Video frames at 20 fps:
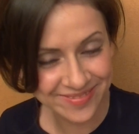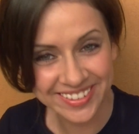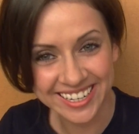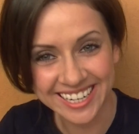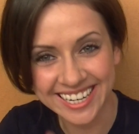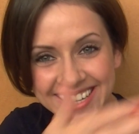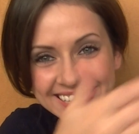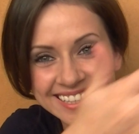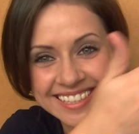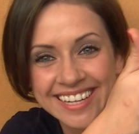
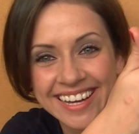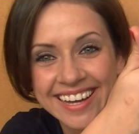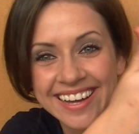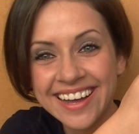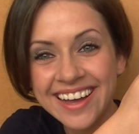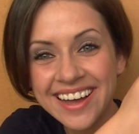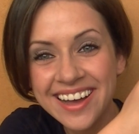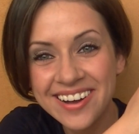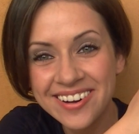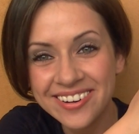бренда.
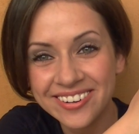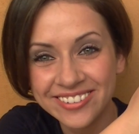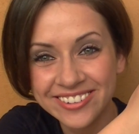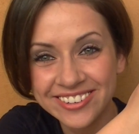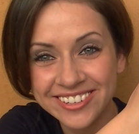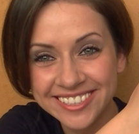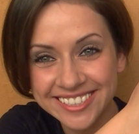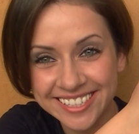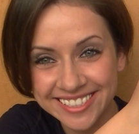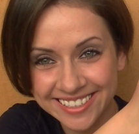
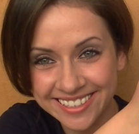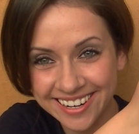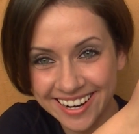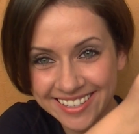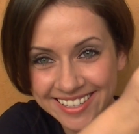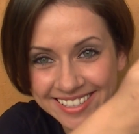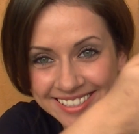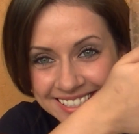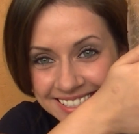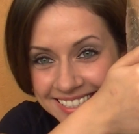Вот, если
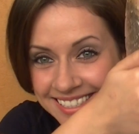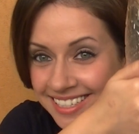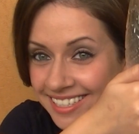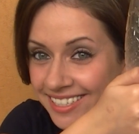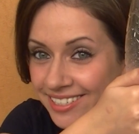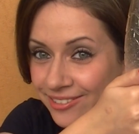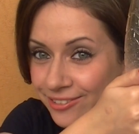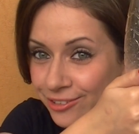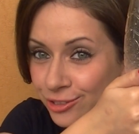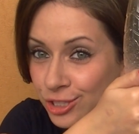хотите,
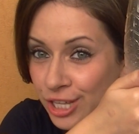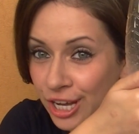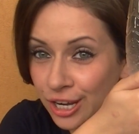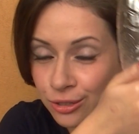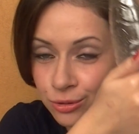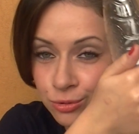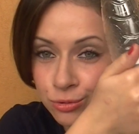сделаем вот так.